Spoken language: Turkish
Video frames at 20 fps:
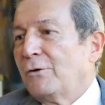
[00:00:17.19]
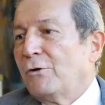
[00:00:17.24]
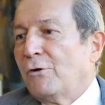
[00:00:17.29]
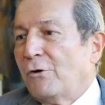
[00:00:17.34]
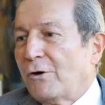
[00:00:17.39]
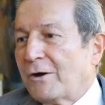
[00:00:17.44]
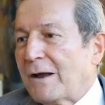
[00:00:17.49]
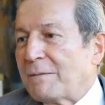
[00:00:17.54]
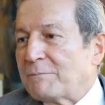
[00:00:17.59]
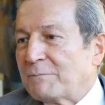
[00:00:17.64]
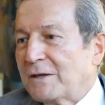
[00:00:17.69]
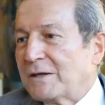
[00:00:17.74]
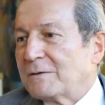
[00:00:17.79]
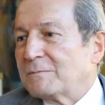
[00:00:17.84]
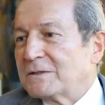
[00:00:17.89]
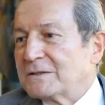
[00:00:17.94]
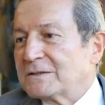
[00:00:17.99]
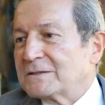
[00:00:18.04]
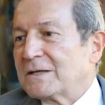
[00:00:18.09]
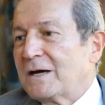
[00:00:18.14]
öğrenmeyi
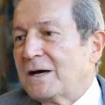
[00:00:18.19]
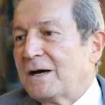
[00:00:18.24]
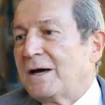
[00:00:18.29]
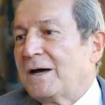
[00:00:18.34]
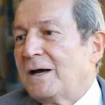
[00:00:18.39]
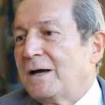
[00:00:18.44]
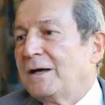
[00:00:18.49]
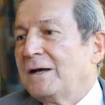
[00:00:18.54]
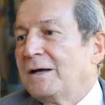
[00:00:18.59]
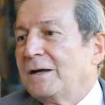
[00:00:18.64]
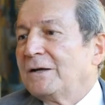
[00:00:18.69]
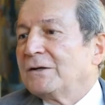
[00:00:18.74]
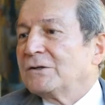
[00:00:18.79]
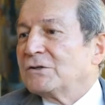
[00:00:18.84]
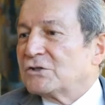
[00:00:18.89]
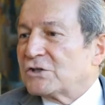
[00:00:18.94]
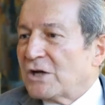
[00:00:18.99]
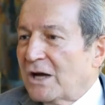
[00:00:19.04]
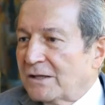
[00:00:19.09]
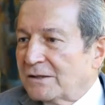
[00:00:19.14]
biz daha
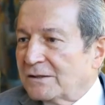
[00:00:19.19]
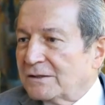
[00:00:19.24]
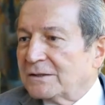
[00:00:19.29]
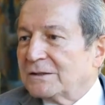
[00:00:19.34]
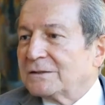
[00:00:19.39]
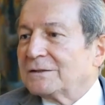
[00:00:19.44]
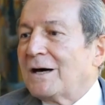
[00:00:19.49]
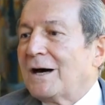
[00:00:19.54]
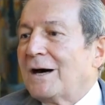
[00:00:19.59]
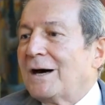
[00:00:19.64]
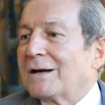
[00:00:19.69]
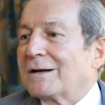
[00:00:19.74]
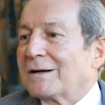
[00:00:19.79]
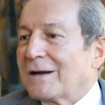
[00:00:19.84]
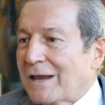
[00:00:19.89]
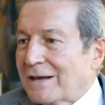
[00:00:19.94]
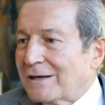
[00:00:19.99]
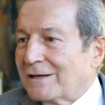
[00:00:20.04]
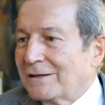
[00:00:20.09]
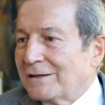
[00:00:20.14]
canlı, daha
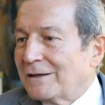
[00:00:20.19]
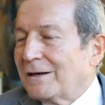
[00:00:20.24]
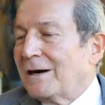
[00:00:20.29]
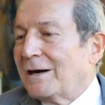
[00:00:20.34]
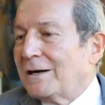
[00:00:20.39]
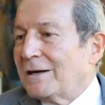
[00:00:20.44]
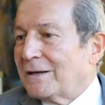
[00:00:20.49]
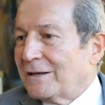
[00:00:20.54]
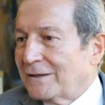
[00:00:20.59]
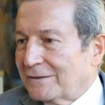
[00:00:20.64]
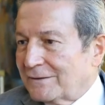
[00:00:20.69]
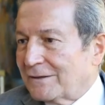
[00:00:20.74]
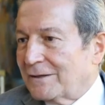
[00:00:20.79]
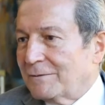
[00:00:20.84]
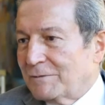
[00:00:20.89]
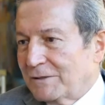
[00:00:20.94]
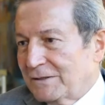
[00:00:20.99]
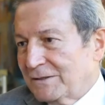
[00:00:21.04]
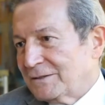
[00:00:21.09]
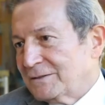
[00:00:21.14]
renkli hale
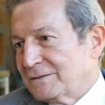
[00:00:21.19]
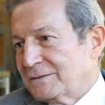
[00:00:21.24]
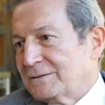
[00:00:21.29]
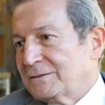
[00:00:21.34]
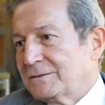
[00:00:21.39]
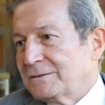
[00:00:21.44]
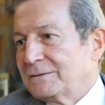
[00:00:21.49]
getirebiliriz.